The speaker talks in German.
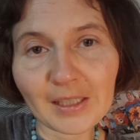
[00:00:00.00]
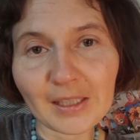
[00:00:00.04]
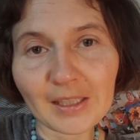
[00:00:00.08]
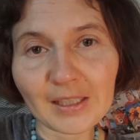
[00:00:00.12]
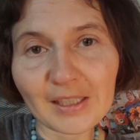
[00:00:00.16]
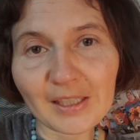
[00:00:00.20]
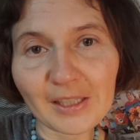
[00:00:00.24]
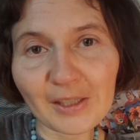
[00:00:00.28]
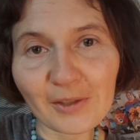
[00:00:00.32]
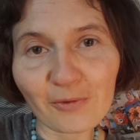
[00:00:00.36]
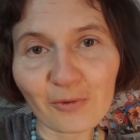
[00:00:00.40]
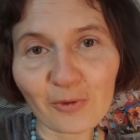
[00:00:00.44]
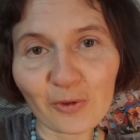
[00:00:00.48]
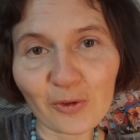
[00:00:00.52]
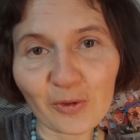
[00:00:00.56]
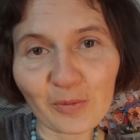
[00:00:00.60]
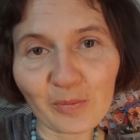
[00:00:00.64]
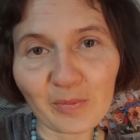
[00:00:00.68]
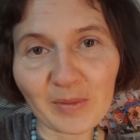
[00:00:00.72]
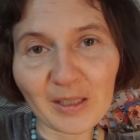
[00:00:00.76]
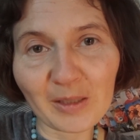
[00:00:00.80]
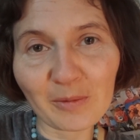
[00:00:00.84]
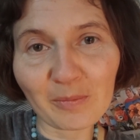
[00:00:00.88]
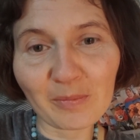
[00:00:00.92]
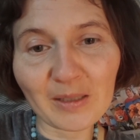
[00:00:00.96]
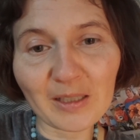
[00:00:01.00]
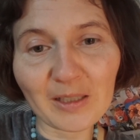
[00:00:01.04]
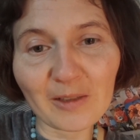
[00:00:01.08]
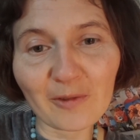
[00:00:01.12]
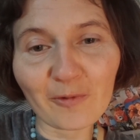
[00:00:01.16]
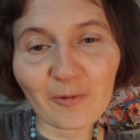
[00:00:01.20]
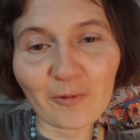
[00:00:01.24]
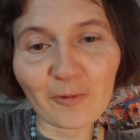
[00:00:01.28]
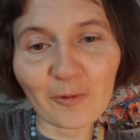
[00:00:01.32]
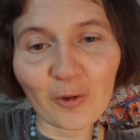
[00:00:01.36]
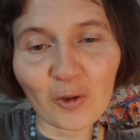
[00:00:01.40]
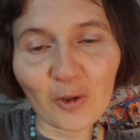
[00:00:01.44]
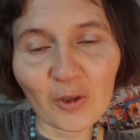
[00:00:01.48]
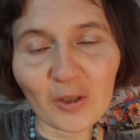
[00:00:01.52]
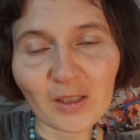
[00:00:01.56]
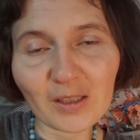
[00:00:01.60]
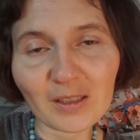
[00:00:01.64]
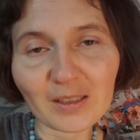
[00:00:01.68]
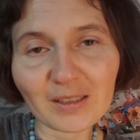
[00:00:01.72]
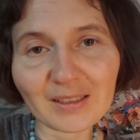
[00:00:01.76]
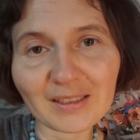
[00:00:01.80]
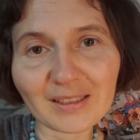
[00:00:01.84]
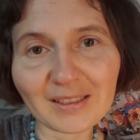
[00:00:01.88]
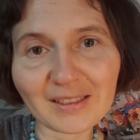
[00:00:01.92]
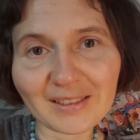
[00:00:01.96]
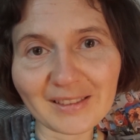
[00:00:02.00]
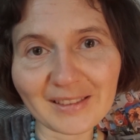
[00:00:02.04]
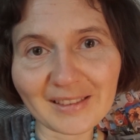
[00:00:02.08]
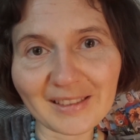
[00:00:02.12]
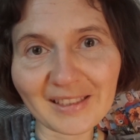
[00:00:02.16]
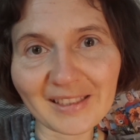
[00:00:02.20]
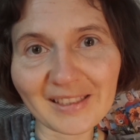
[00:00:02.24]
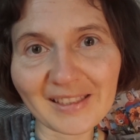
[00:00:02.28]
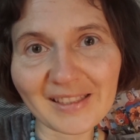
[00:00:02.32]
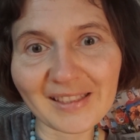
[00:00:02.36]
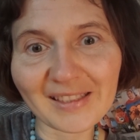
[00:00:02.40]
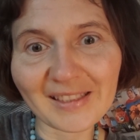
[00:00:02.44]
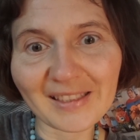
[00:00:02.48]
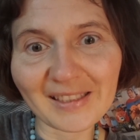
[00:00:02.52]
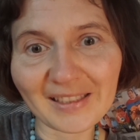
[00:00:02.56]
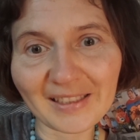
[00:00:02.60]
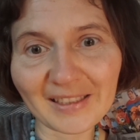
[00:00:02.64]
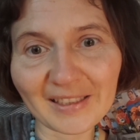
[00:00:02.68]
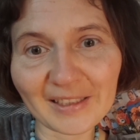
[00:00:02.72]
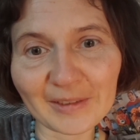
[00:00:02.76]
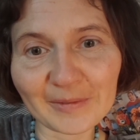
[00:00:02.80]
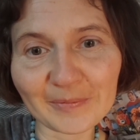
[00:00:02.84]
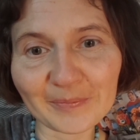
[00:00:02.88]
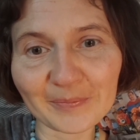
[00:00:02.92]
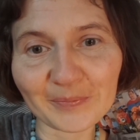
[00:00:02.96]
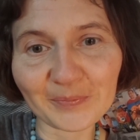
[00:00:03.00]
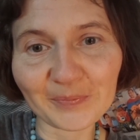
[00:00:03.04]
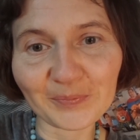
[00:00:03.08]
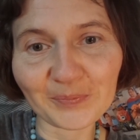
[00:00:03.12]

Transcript: Das würde mich mal voll interessieren.